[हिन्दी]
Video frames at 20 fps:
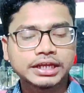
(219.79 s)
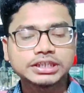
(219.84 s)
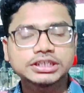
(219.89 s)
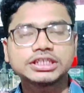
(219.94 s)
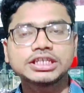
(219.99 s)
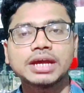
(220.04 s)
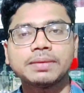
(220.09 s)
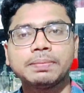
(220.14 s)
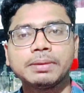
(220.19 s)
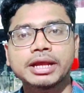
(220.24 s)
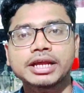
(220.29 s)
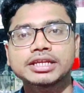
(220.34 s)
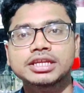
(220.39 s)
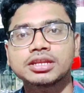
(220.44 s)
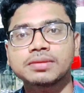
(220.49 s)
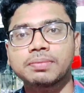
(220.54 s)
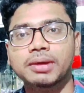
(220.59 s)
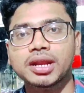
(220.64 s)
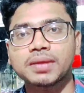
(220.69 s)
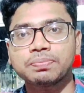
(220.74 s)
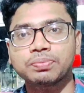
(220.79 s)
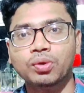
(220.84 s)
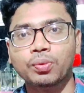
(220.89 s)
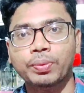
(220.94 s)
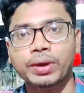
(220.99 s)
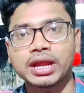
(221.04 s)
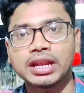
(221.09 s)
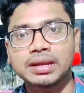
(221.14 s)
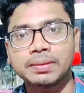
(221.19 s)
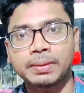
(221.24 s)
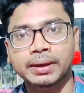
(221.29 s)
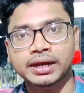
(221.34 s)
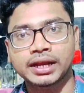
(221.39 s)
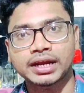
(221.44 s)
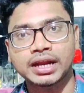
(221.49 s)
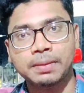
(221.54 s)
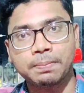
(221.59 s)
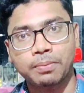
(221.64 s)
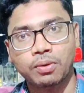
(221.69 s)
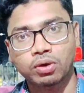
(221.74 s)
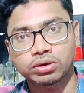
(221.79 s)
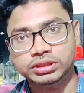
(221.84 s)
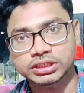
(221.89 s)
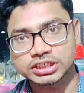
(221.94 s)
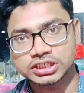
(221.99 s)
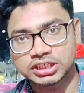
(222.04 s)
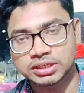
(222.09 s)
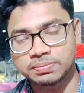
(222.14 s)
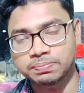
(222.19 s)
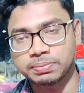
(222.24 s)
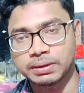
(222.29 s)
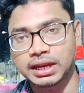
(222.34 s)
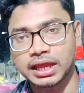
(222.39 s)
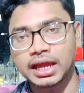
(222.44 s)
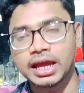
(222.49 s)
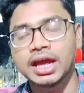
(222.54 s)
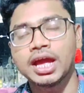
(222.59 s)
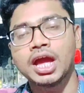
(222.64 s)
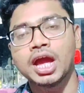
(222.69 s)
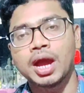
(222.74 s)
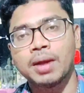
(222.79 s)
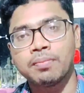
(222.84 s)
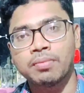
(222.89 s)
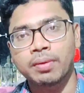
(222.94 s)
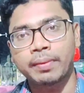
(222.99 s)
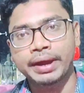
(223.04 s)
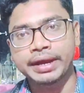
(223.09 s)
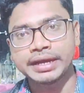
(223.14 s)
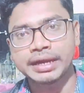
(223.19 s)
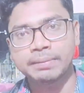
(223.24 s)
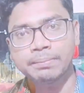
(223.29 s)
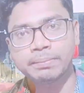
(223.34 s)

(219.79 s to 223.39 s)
इसी एप्लीकेशन पर प्रोफाइल बनाना बहुत ही सिंपल है मोबाइल